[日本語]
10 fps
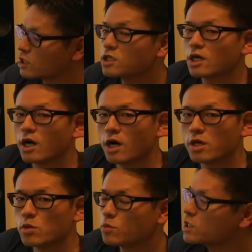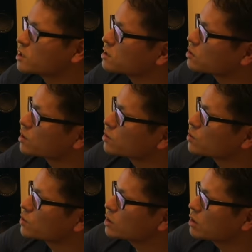的な意味を見出しているかと
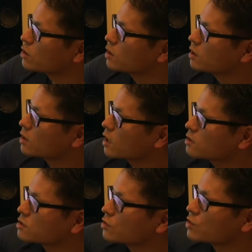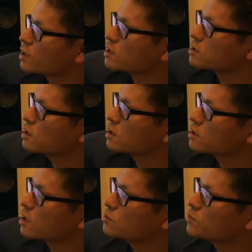いうと、各素材ですね。
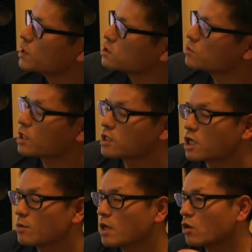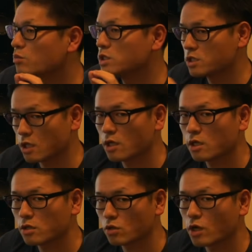タウンページの場合であればお店
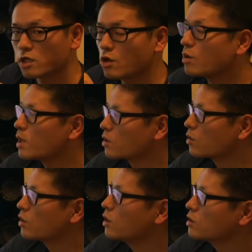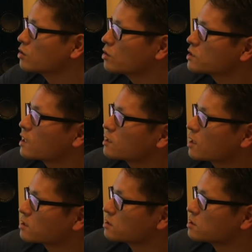とか電話番号の選
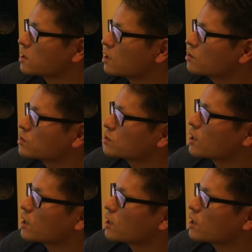択、あるいはそ